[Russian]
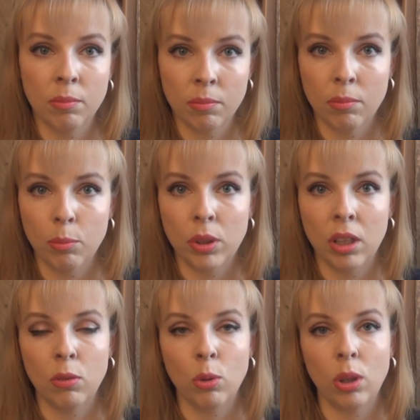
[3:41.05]

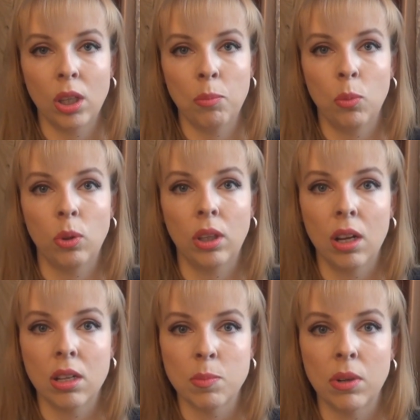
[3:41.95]
Бытовую химию
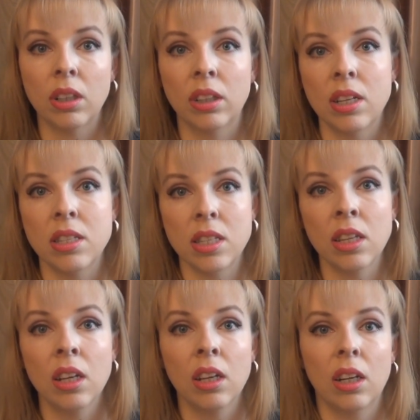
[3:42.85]
я смогла
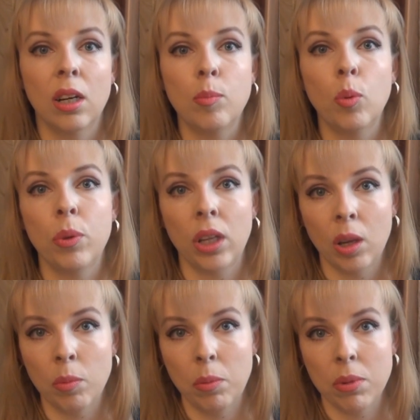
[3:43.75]
найти а, по
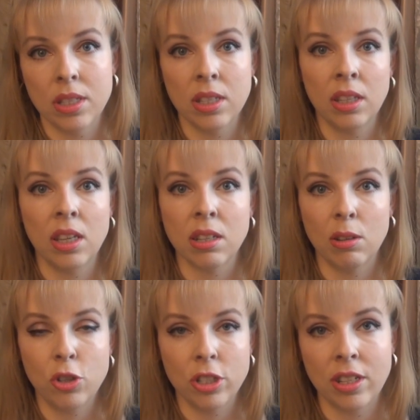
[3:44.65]
приемлемой цене
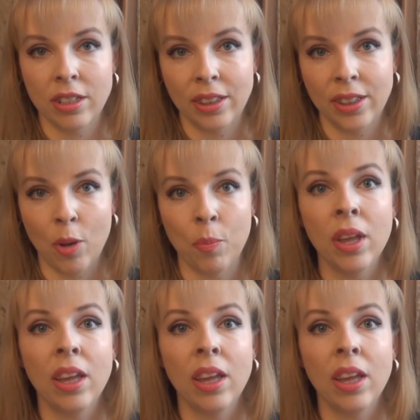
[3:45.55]
исключительно там.